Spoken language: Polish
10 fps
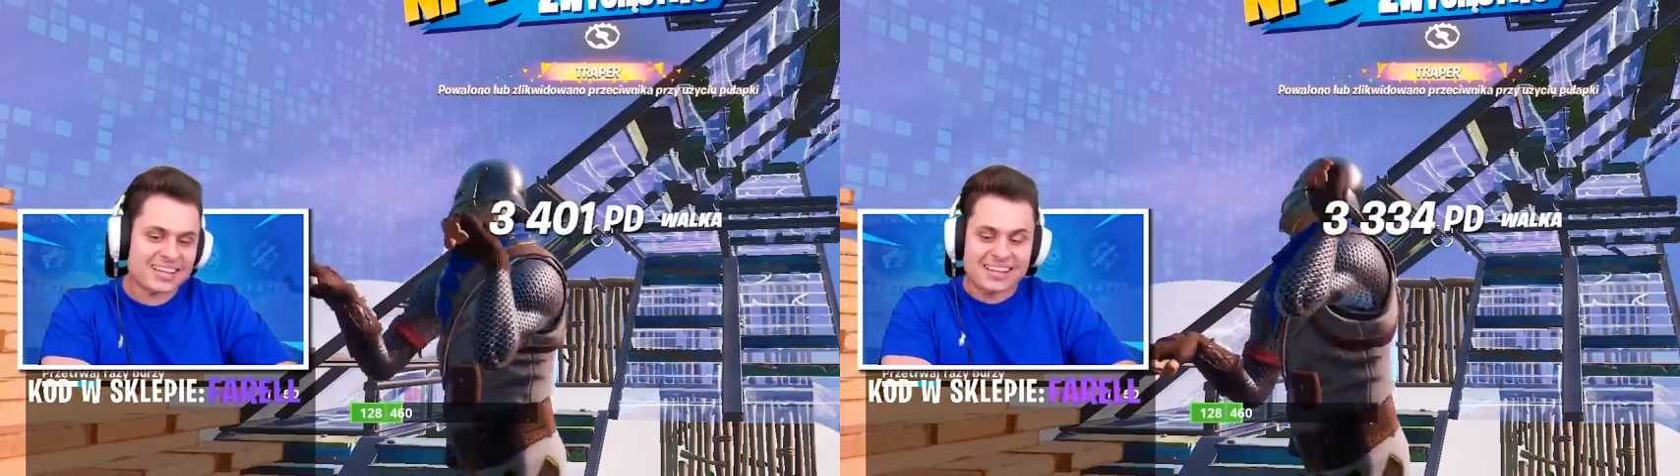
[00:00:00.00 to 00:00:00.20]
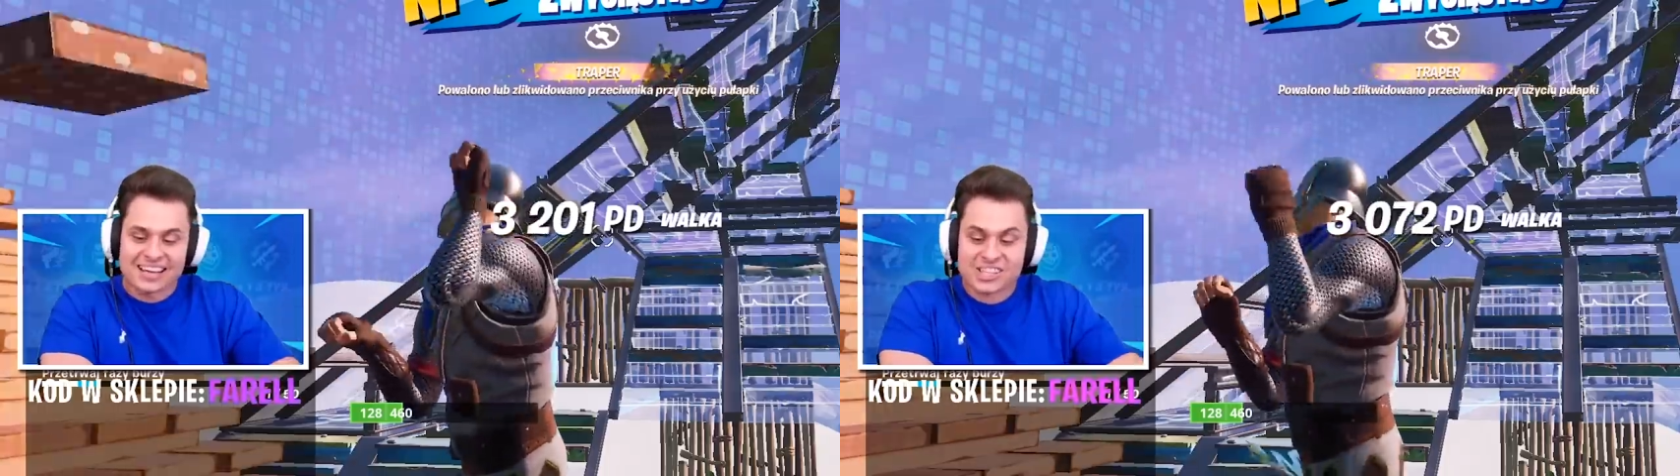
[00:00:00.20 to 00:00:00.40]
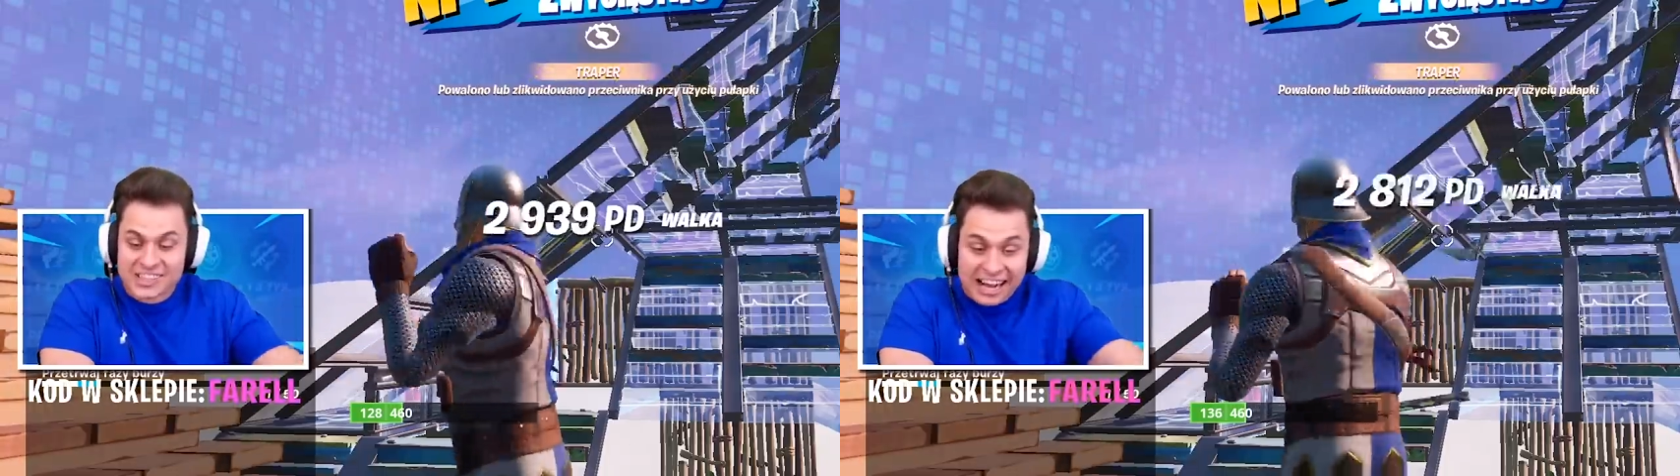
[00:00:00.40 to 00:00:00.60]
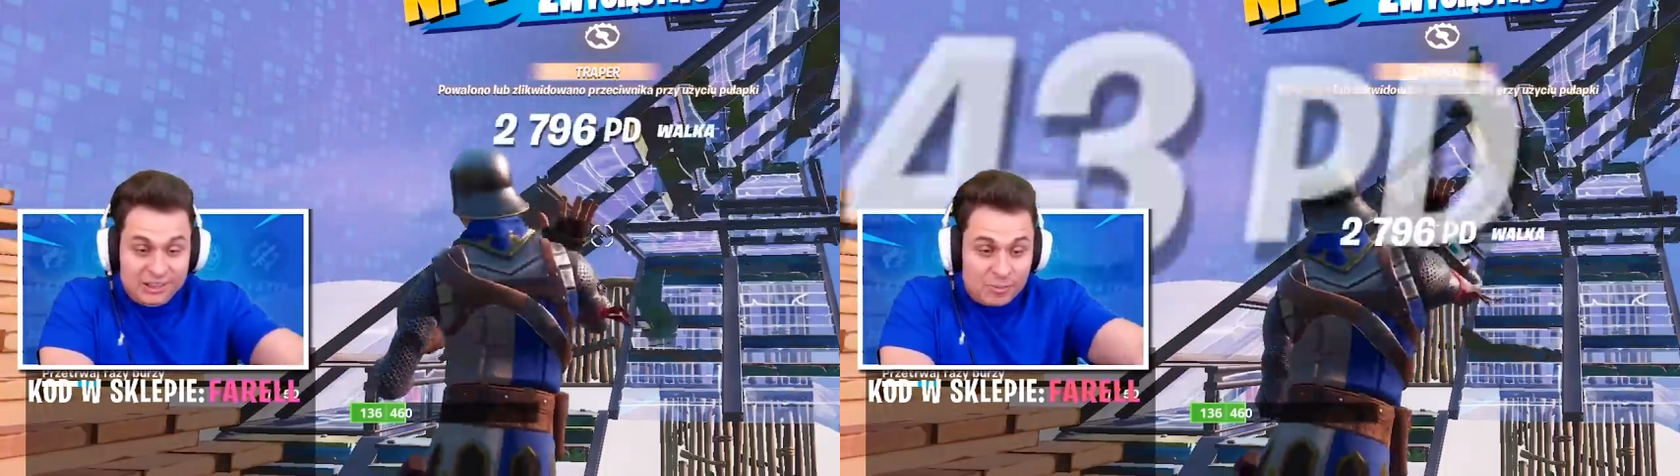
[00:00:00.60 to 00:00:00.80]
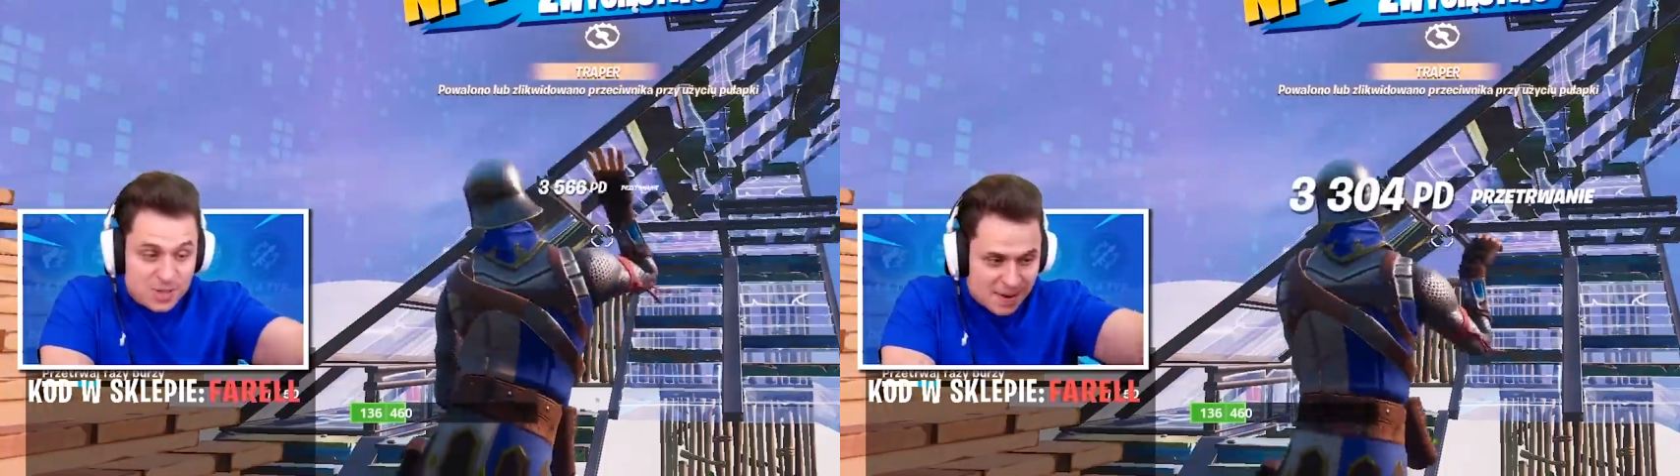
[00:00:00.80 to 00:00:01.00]
Ja się tak
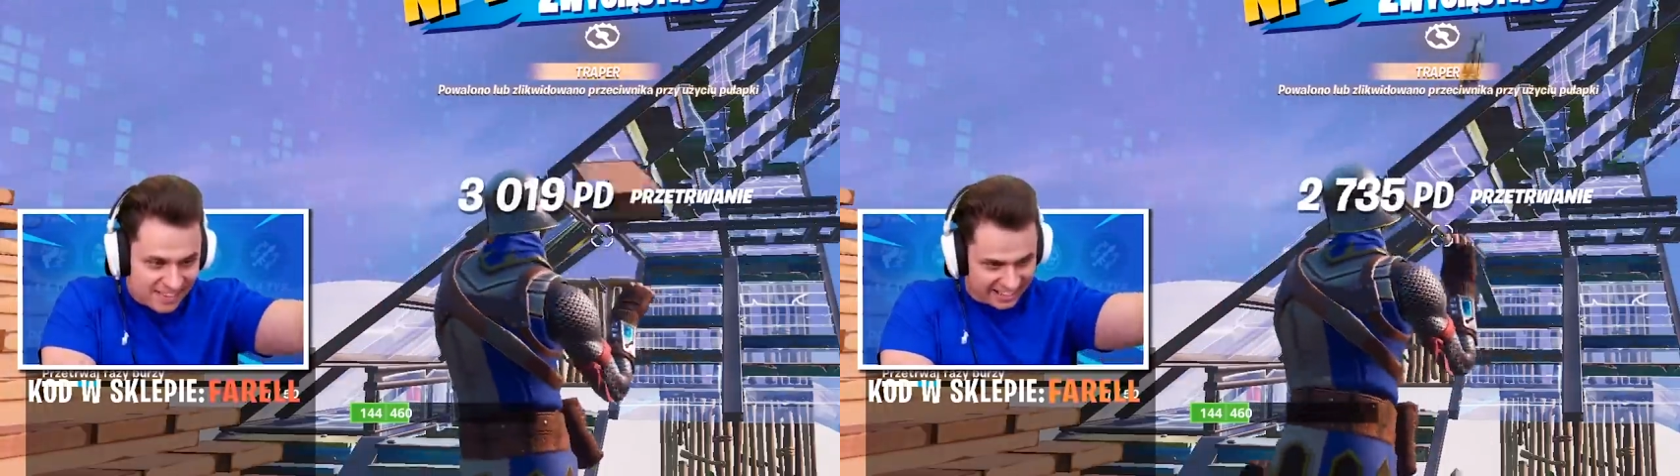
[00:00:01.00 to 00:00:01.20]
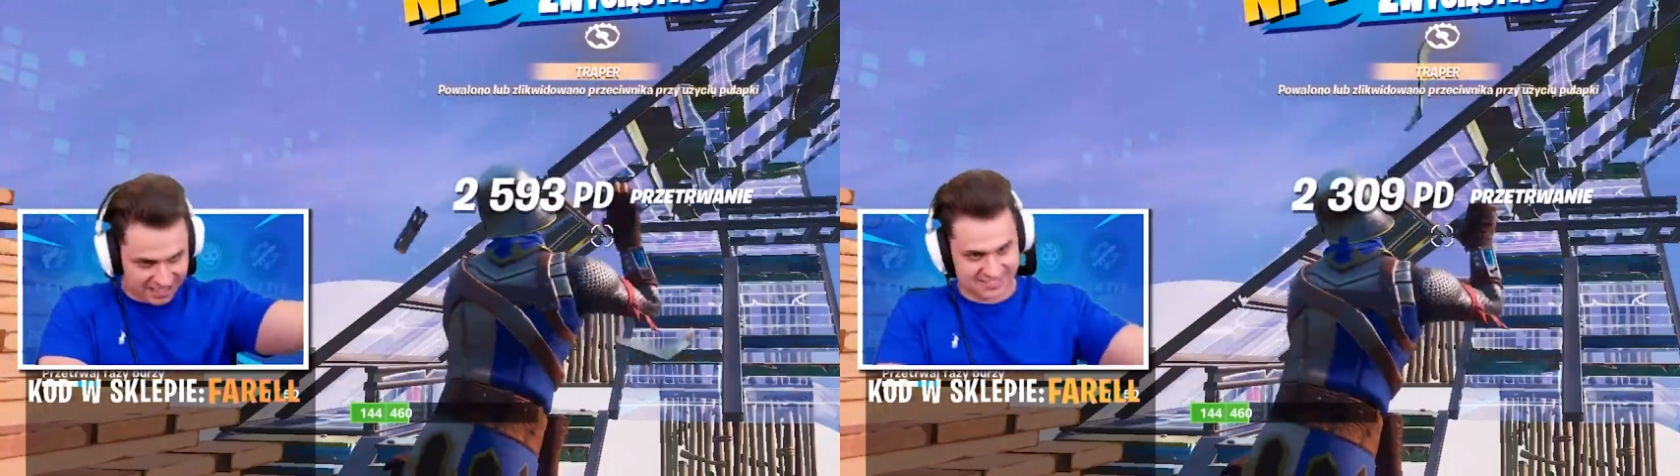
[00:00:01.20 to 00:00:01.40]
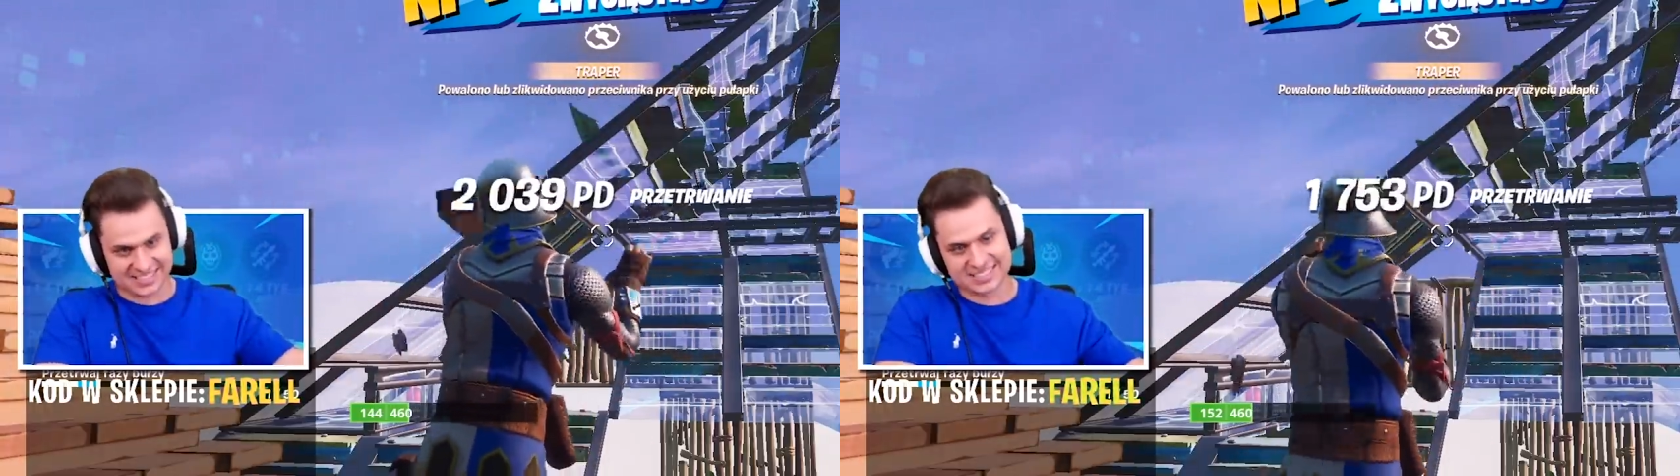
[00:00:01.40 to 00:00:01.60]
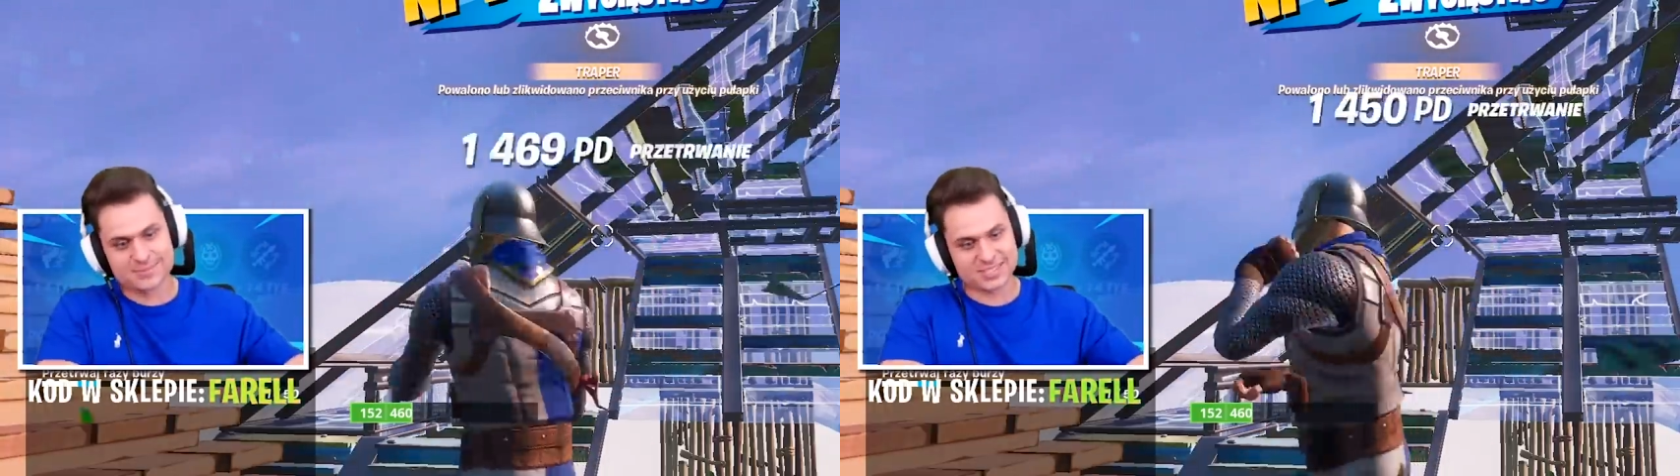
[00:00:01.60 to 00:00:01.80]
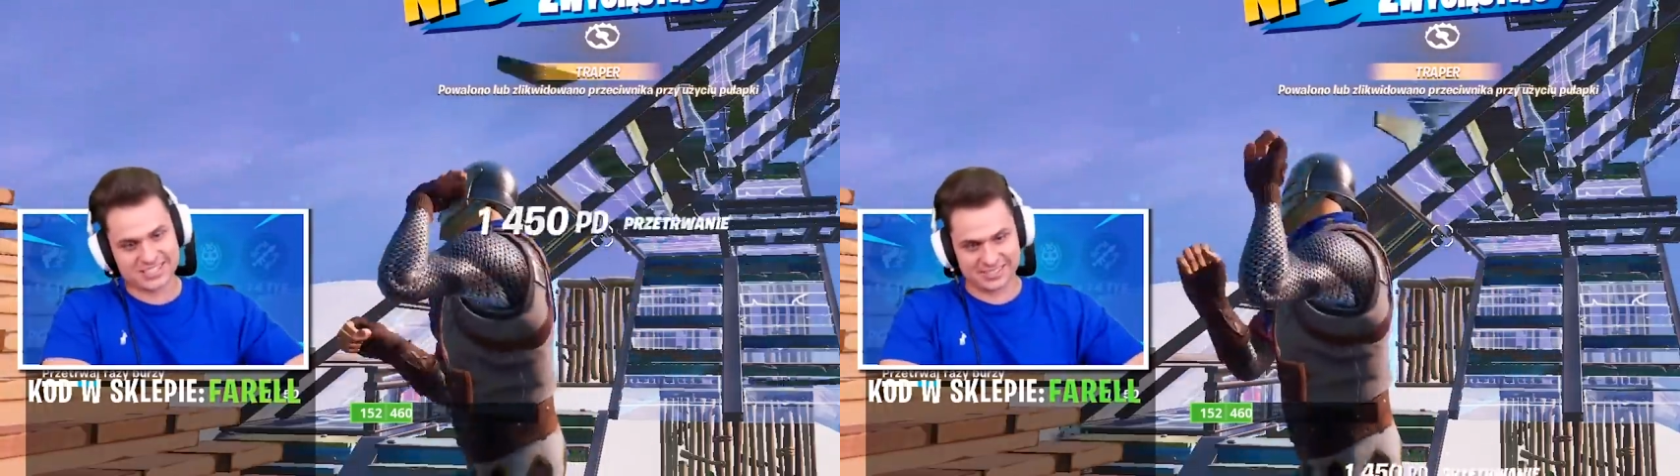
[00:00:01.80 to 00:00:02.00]
dobrze bawię grając ten tryb, że jest koniec